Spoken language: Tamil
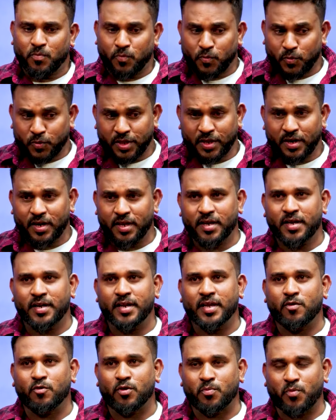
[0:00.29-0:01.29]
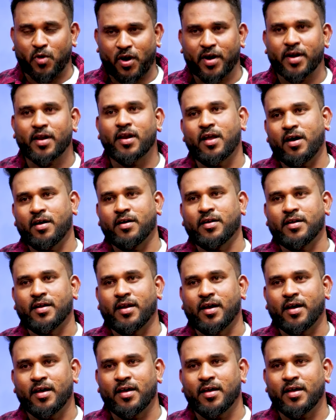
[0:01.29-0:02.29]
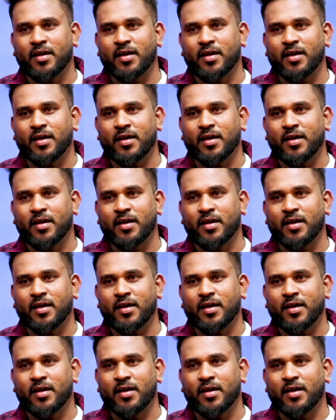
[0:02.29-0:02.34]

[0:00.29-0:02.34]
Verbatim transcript: முதல்ல நீங்கள் ஒரு மாடல் ஆகணும்னா